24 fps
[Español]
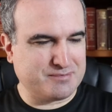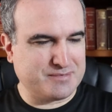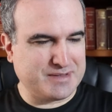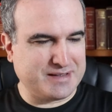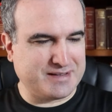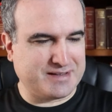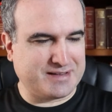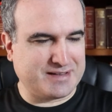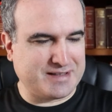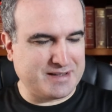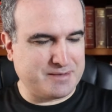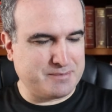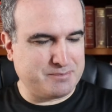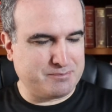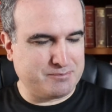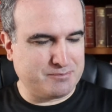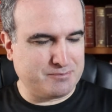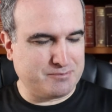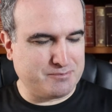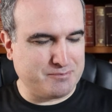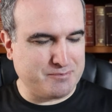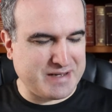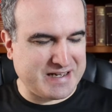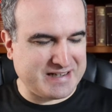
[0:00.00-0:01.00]
Eh, este
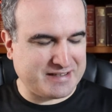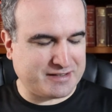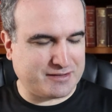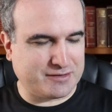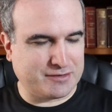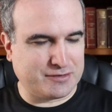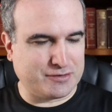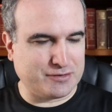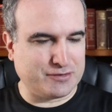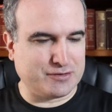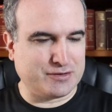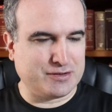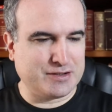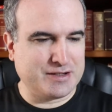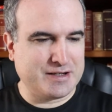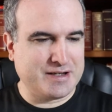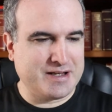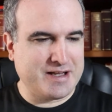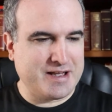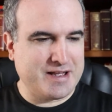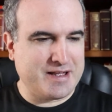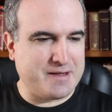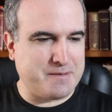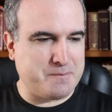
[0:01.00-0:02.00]
vasto
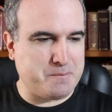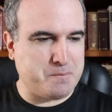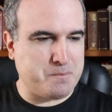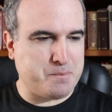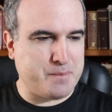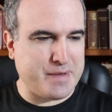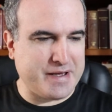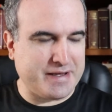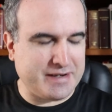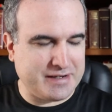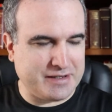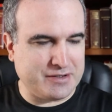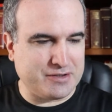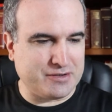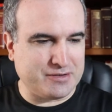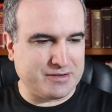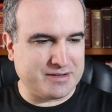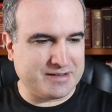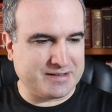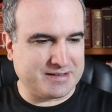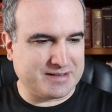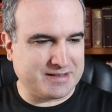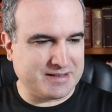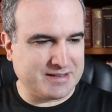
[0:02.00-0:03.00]
imperio,
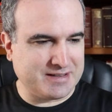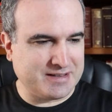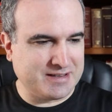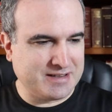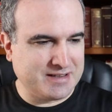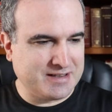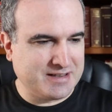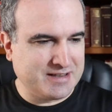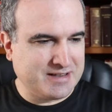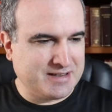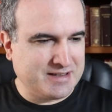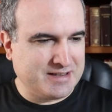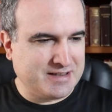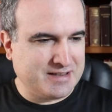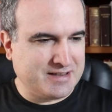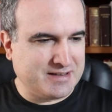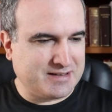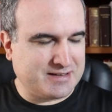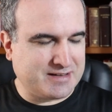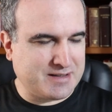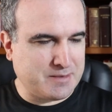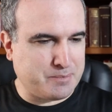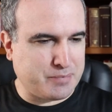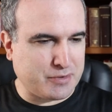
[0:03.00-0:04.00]
este,
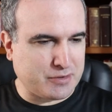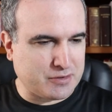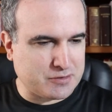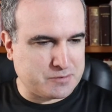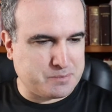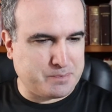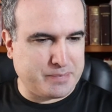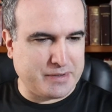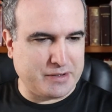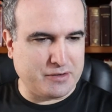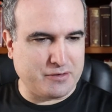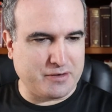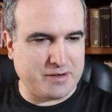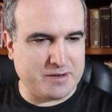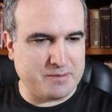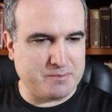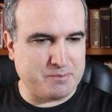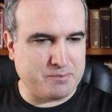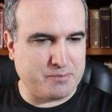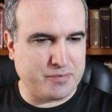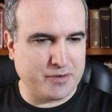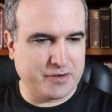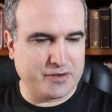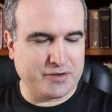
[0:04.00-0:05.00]
este próspero
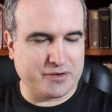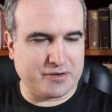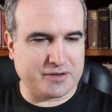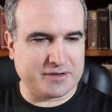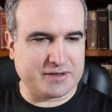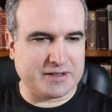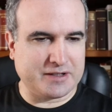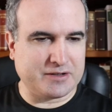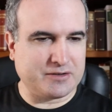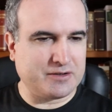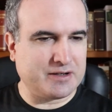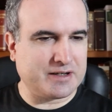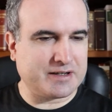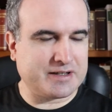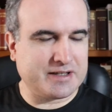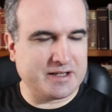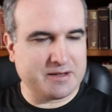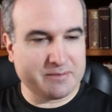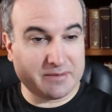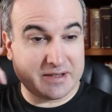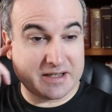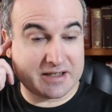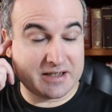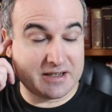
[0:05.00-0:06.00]
emporio que tengo aquí
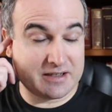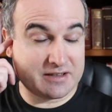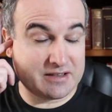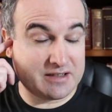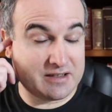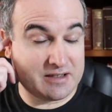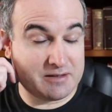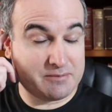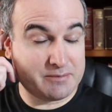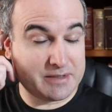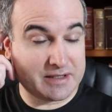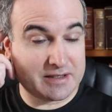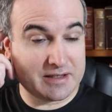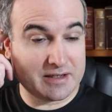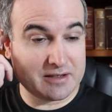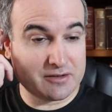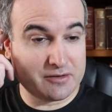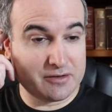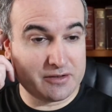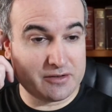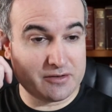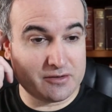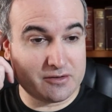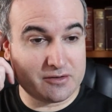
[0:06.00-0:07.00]
a mi, a mi
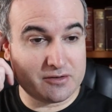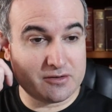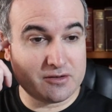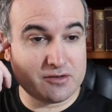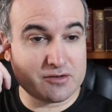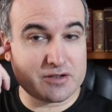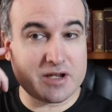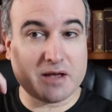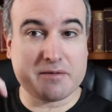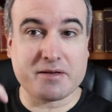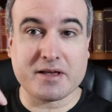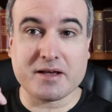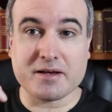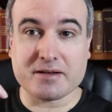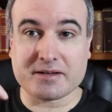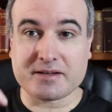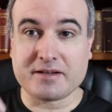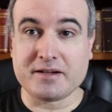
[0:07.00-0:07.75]
cargo y no lo sabía.